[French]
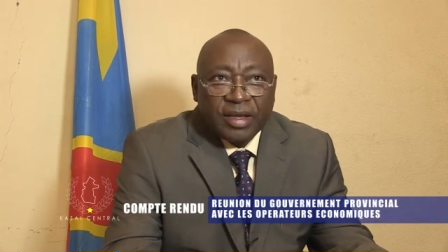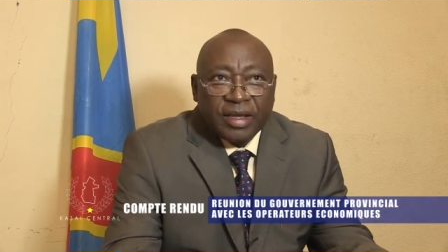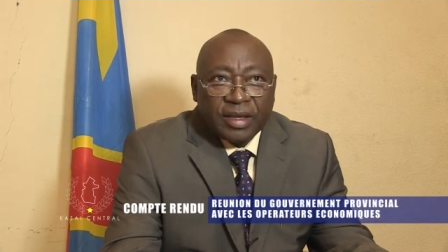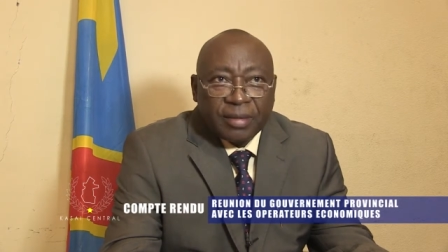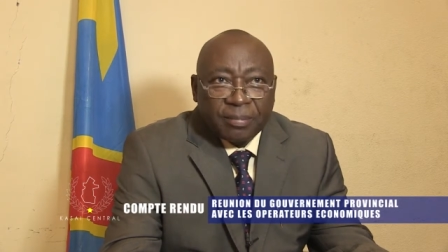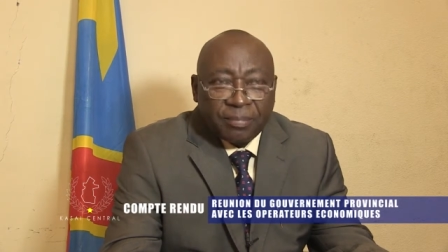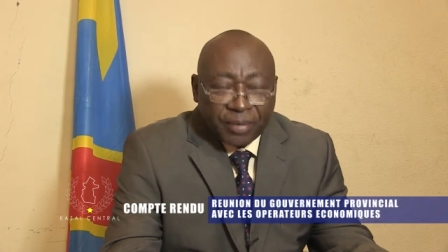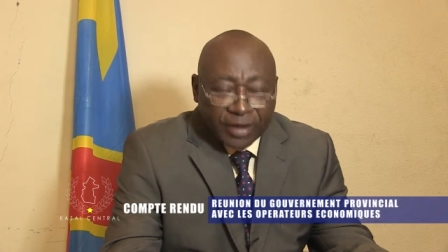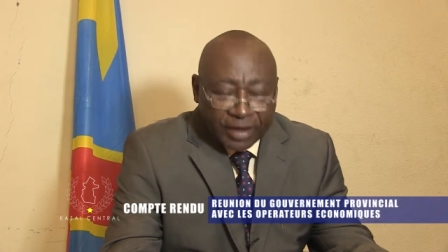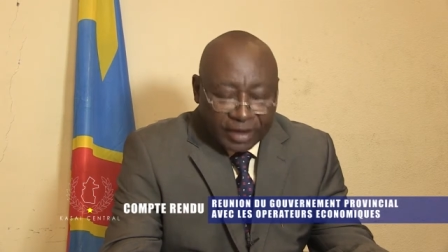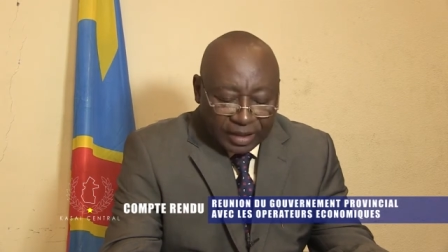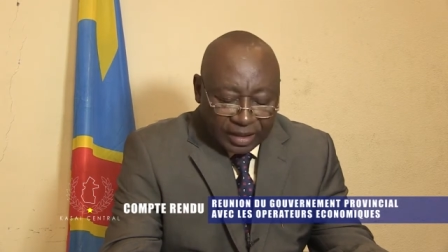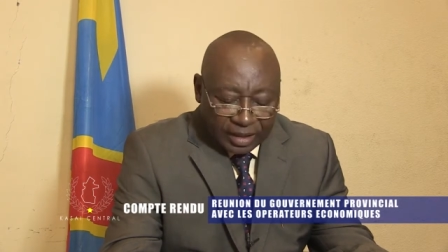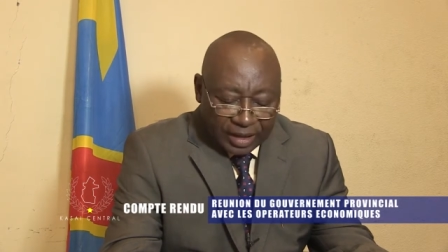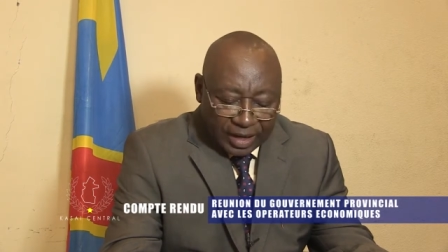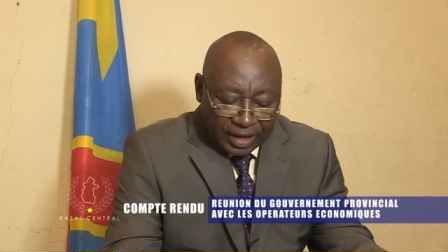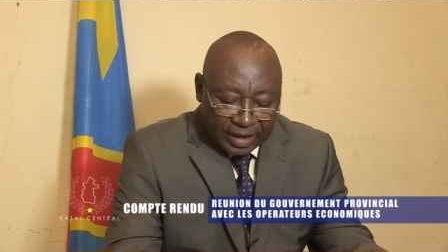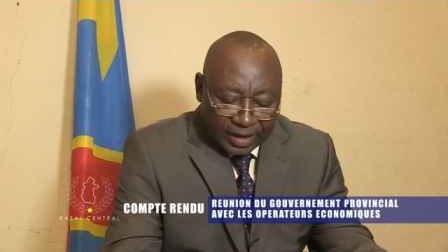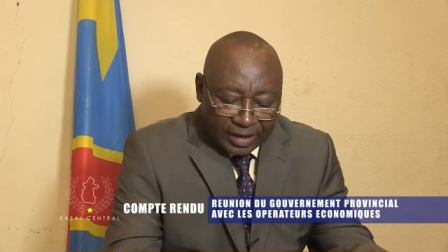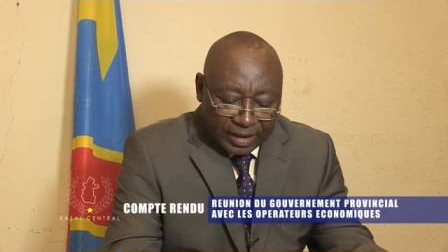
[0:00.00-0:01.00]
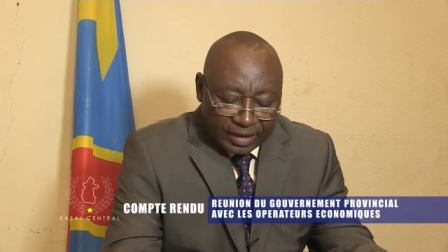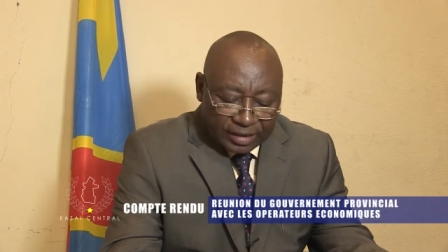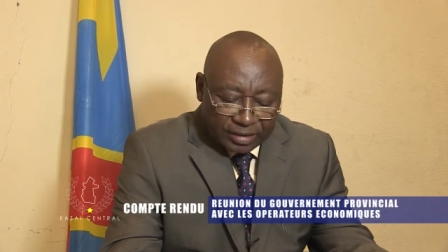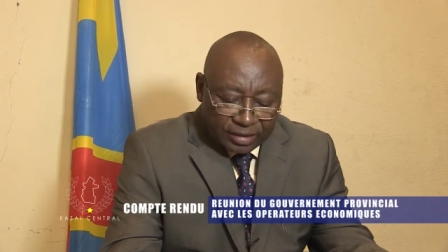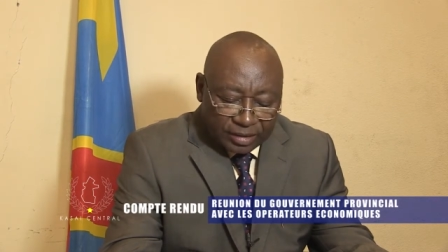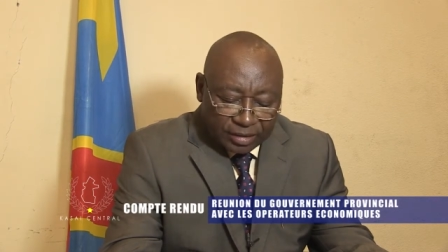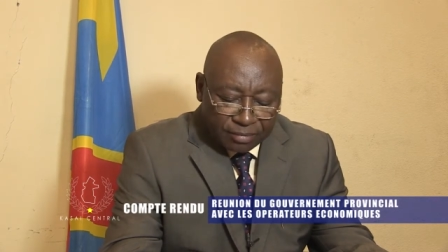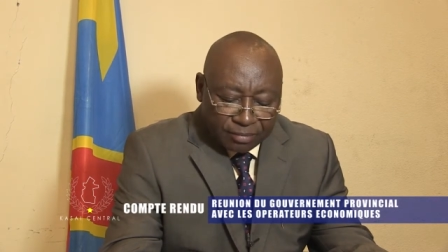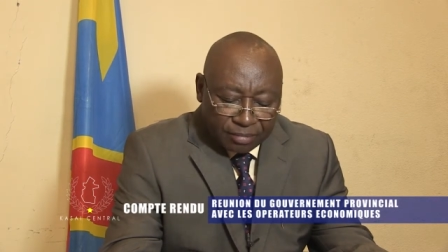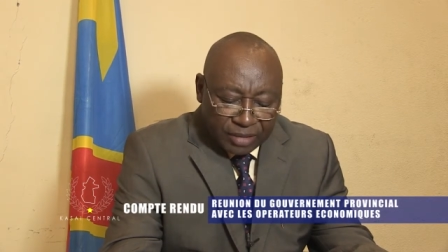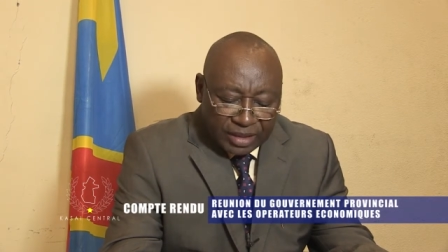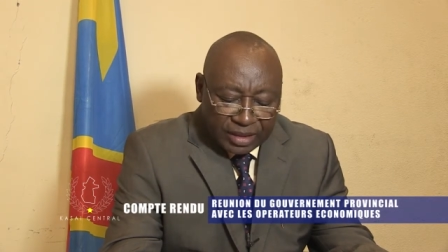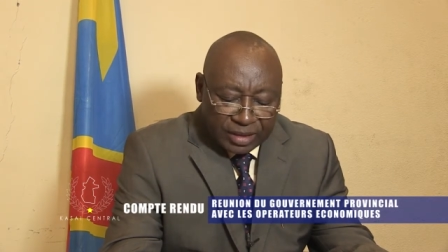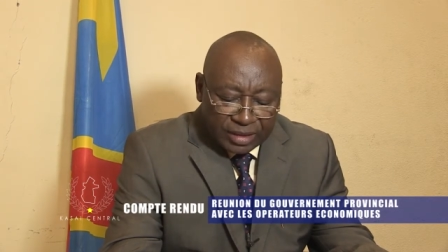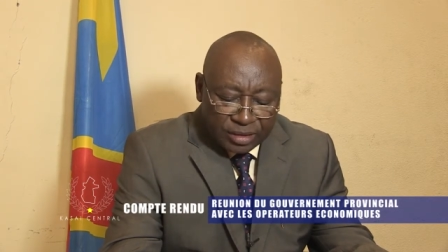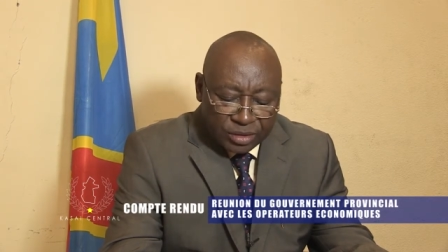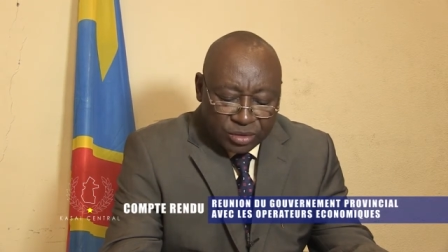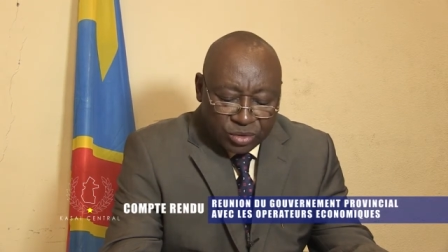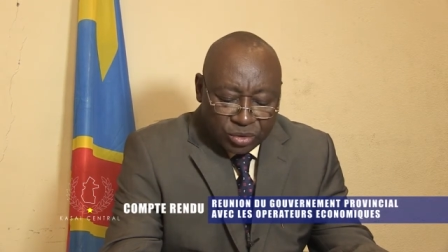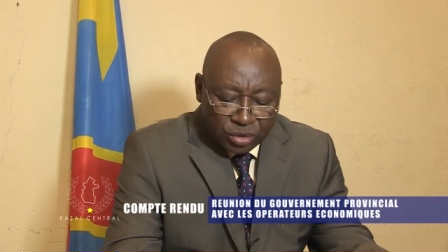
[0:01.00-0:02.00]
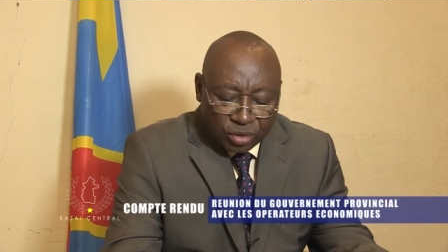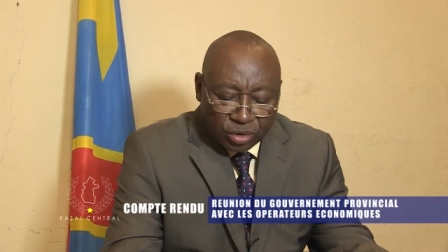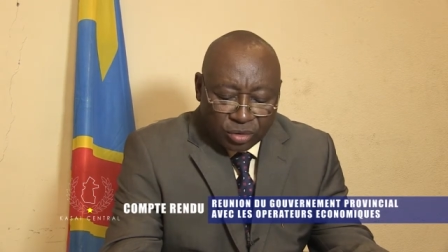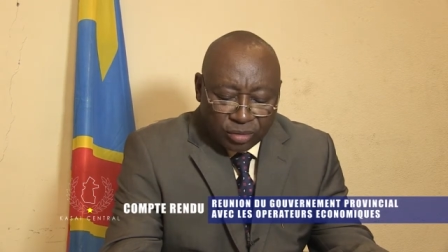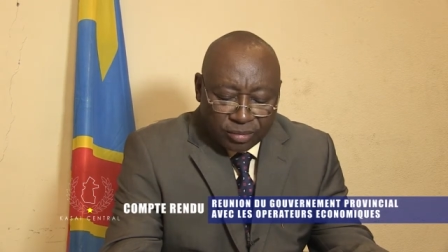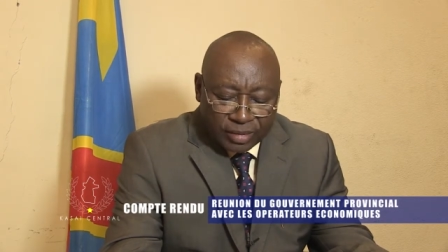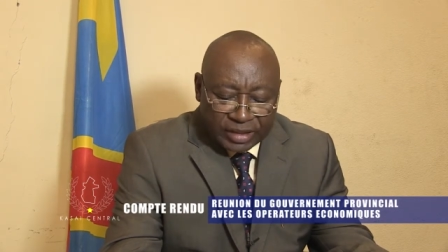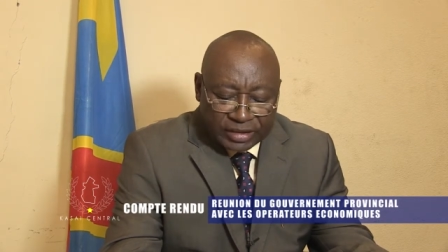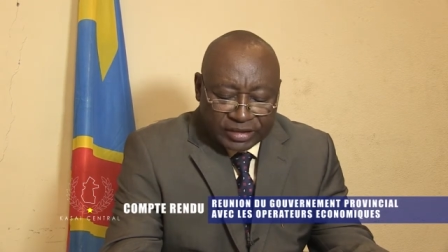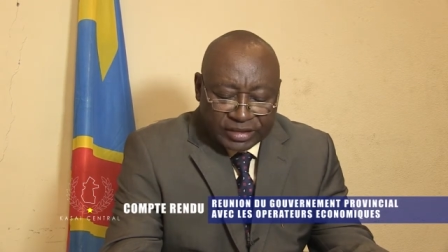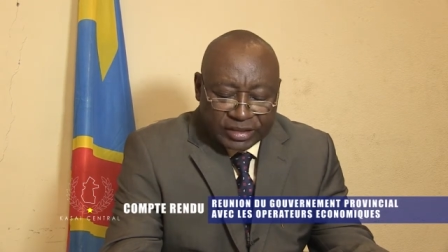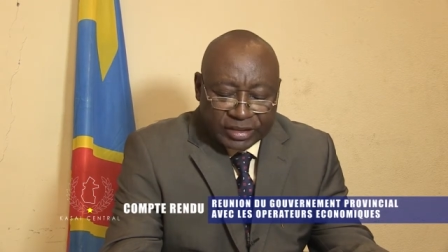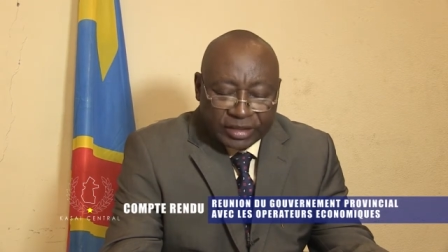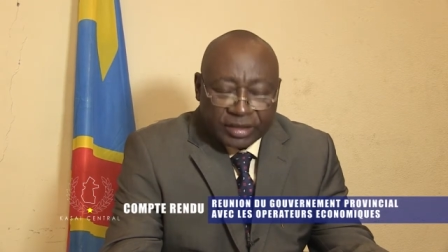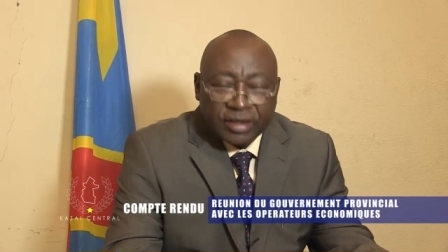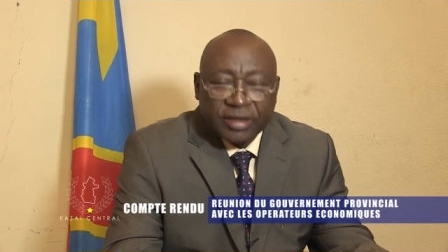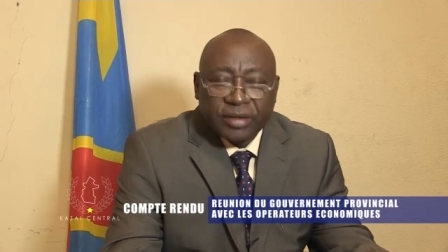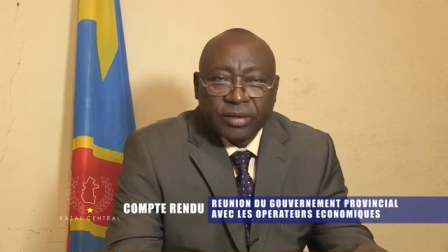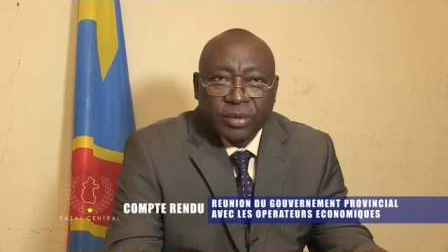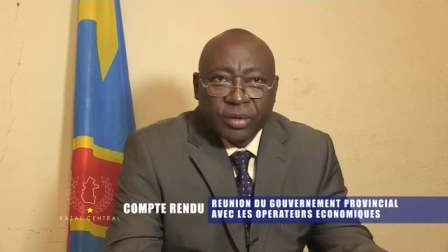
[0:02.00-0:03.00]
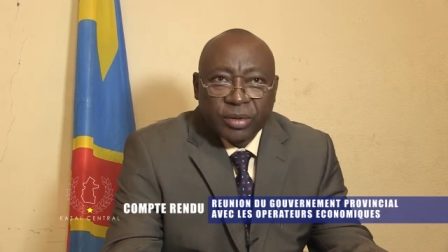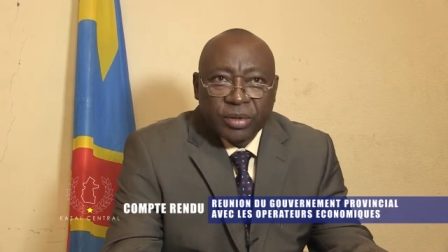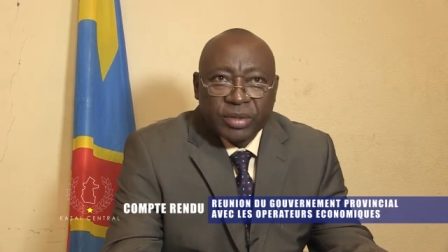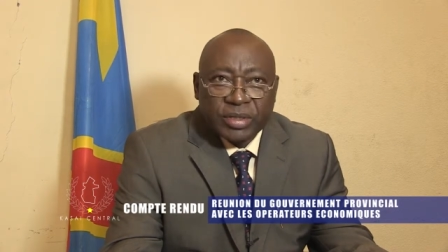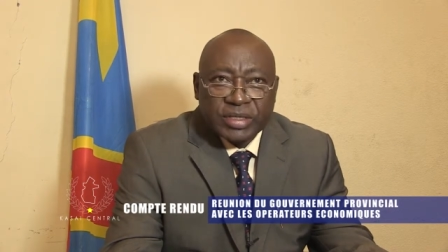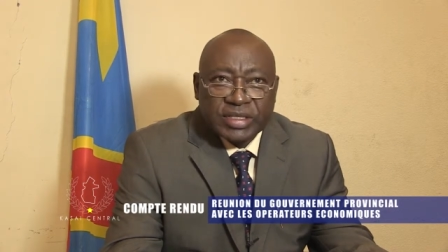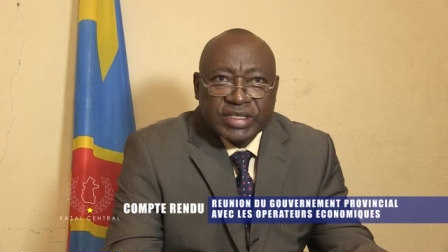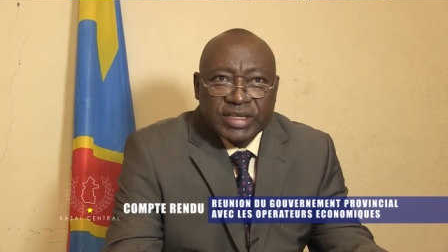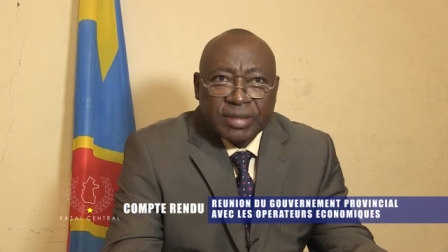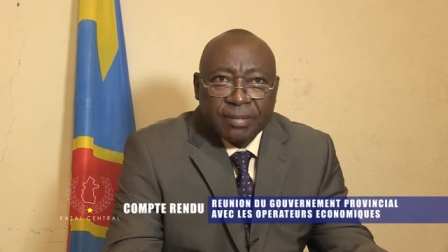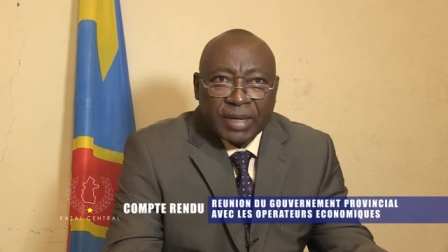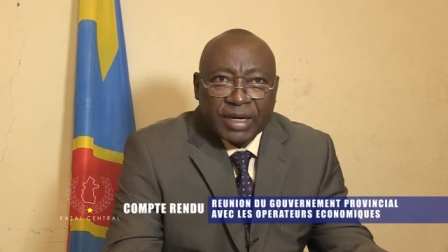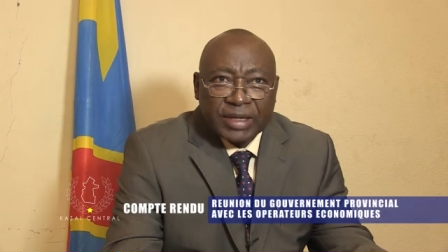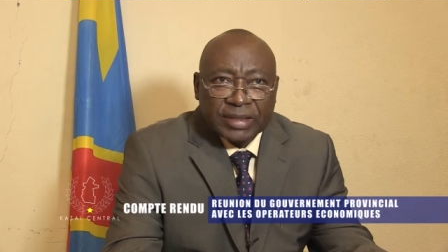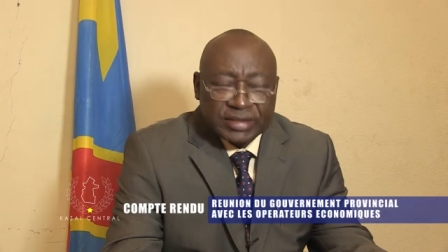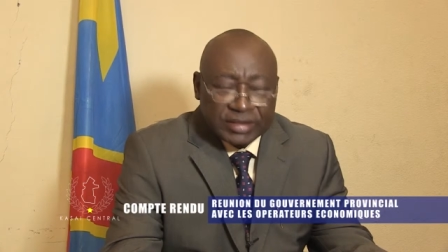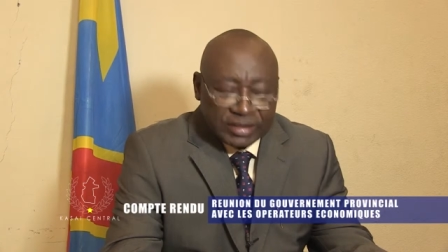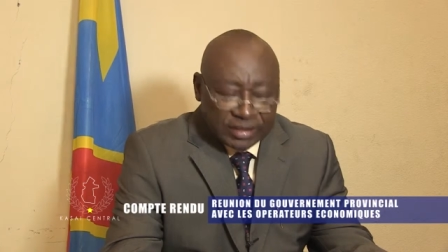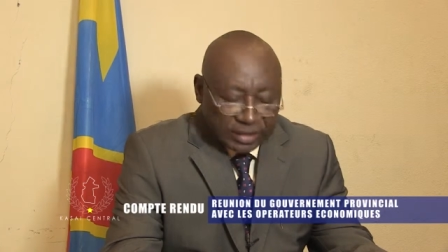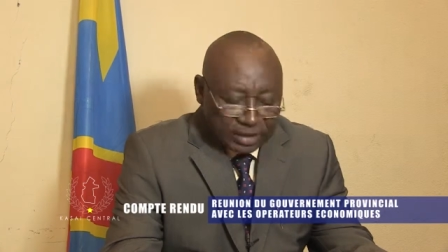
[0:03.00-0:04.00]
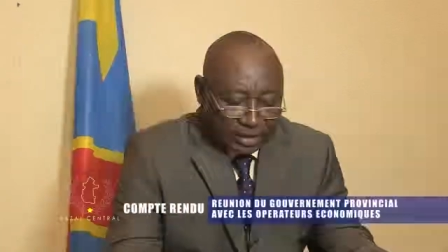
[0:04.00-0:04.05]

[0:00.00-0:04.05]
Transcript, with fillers: est prêt à être mis sur le marché de ce mardi